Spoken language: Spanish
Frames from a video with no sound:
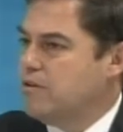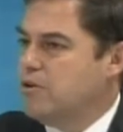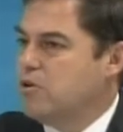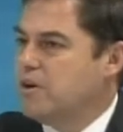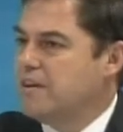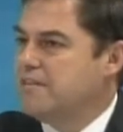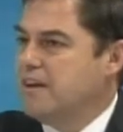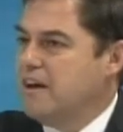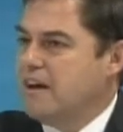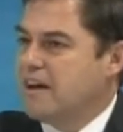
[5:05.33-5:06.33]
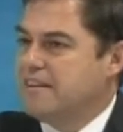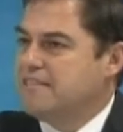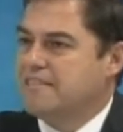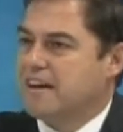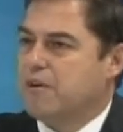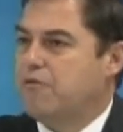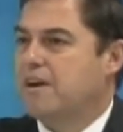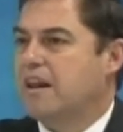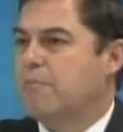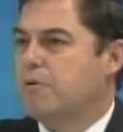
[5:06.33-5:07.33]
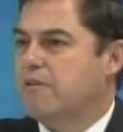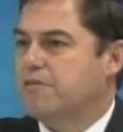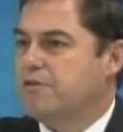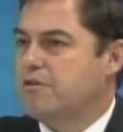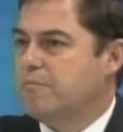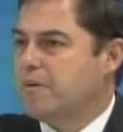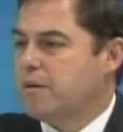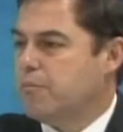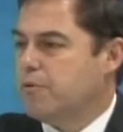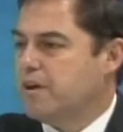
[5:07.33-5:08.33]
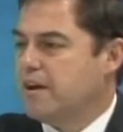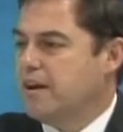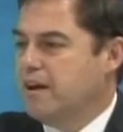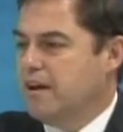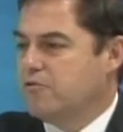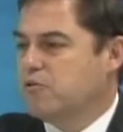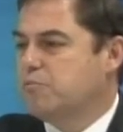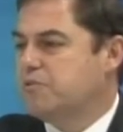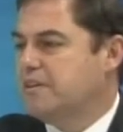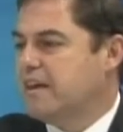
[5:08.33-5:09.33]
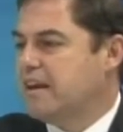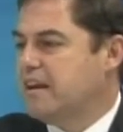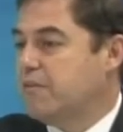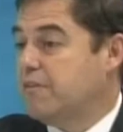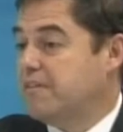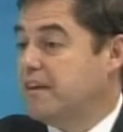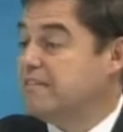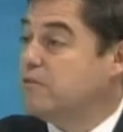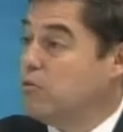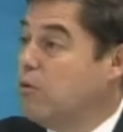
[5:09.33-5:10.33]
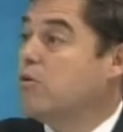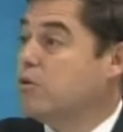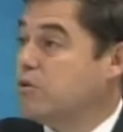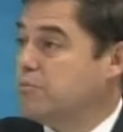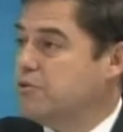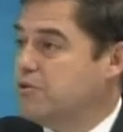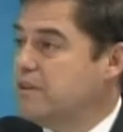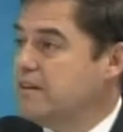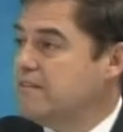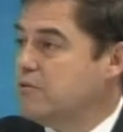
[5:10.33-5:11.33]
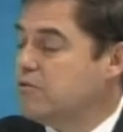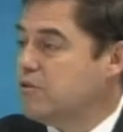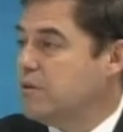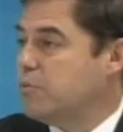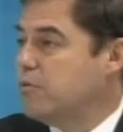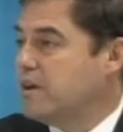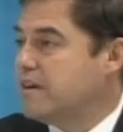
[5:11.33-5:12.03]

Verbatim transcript: No es que se sacrifique la población para poder subsidiar ineficiencias o aún corrupción de instituciones públicas.